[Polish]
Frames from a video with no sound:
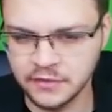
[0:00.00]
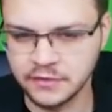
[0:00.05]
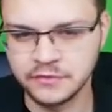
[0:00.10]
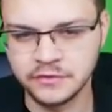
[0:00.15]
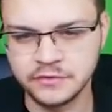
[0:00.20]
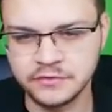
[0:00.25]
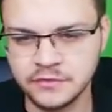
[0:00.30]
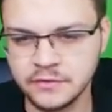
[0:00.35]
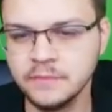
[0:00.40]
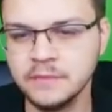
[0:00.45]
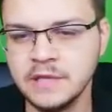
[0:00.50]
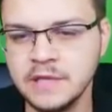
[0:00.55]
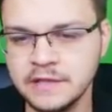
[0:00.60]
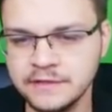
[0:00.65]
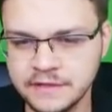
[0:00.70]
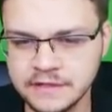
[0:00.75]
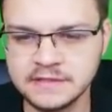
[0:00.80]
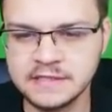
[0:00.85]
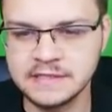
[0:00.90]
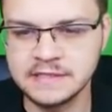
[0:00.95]
no to mniej
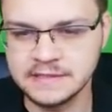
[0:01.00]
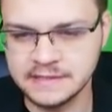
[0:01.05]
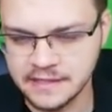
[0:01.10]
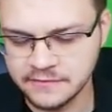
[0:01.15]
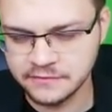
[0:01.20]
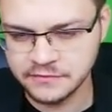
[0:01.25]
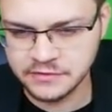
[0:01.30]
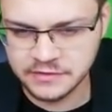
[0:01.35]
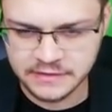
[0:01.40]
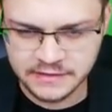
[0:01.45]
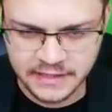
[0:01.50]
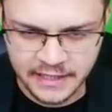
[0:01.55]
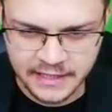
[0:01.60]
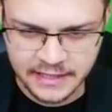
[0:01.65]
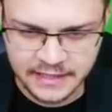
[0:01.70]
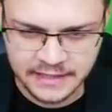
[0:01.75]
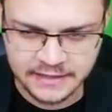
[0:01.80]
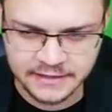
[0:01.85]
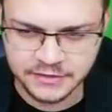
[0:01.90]
więcej znam wszystkie